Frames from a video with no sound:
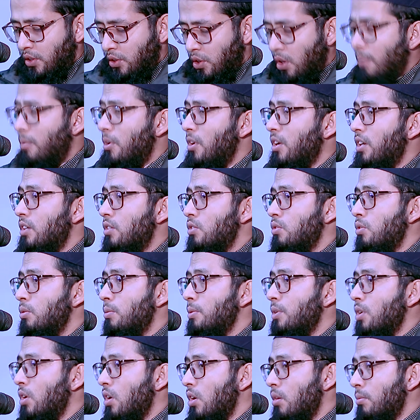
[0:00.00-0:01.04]
সময়
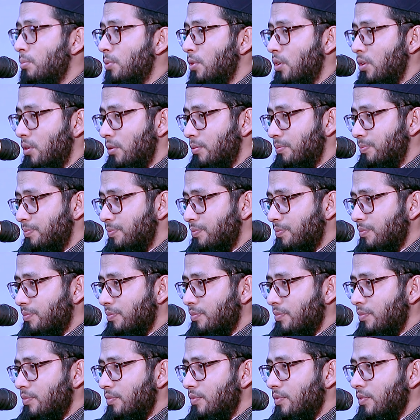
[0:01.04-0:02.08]
খুবই অল্প
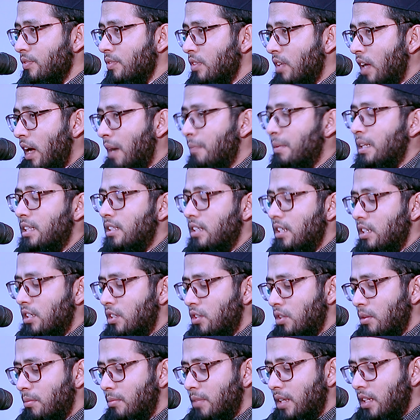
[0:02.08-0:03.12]
আমাদের
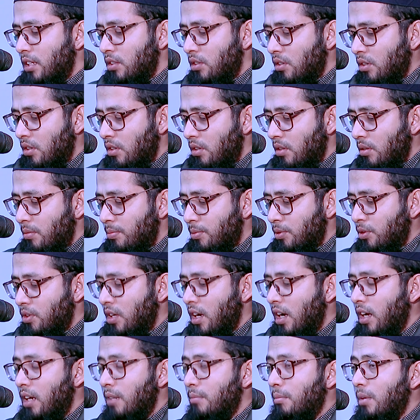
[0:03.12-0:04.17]
সম্মানিত
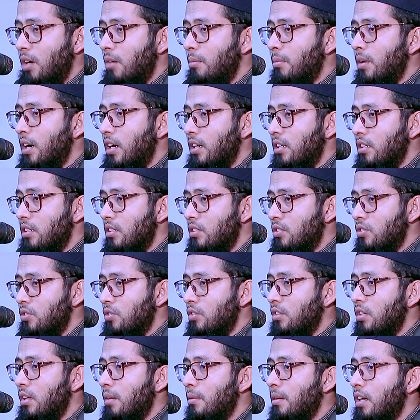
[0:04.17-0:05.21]
প্রধান মেহমান
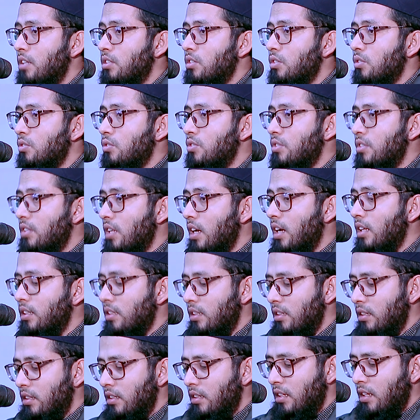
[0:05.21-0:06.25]
শ্রদ্ধাভাজন ওস্তাদ
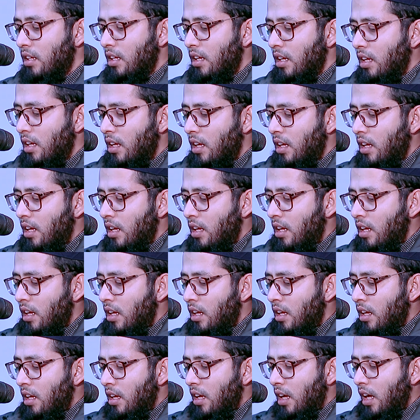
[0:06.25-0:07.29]

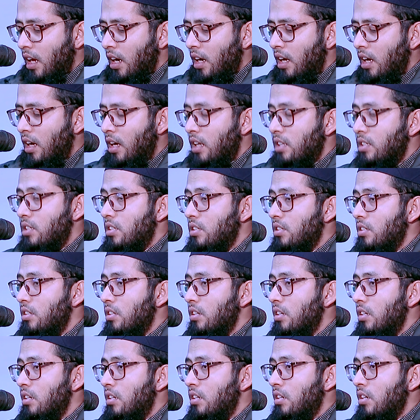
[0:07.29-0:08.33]
আলহাজ
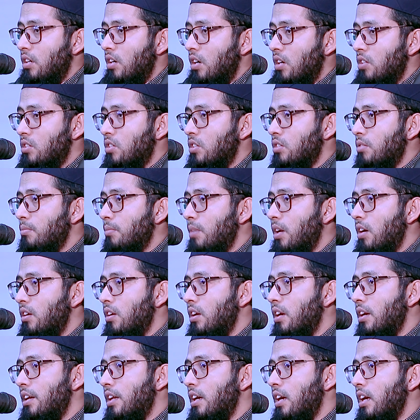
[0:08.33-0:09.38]
হজরত
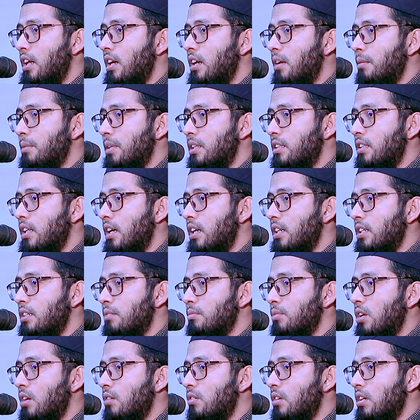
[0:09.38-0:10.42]
মাওলানা আল্লামা তারিক
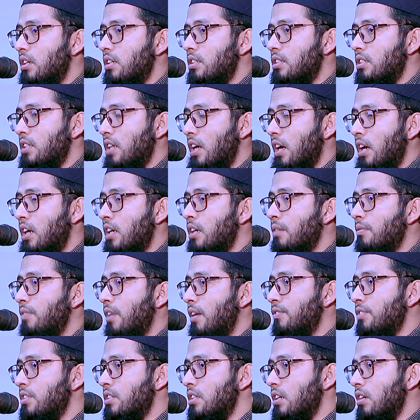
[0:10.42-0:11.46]
মোনাওয়ার সাহেব
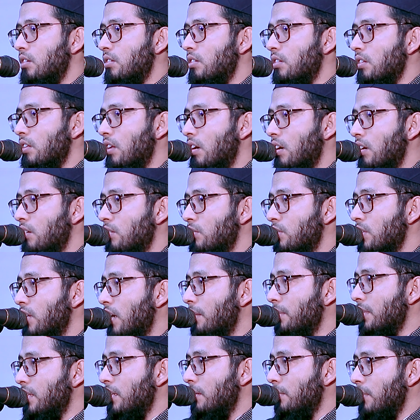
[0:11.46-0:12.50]
হাফিজাহুল্লাহ উনি
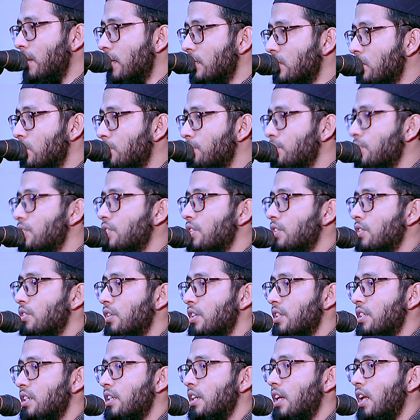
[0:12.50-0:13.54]
আমাদের মাঝে উপস্থিত
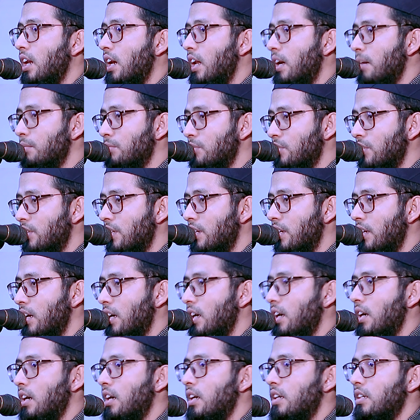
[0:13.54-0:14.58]
হয়েছেন
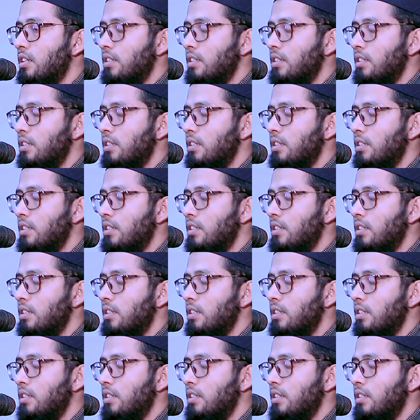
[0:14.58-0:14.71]
আলহামদুলিল্লাহ